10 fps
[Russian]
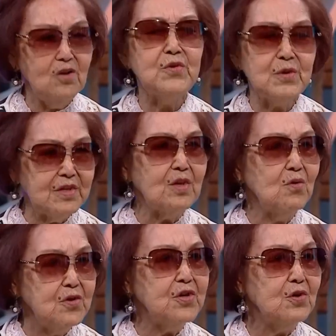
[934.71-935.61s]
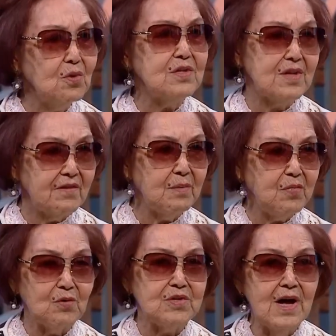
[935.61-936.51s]
Ну, в общем, это очень острый
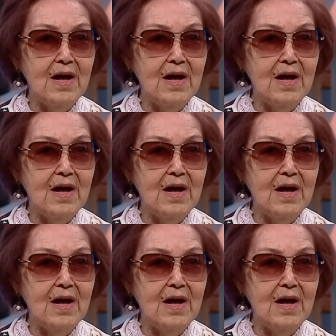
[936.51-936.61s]
вопрос.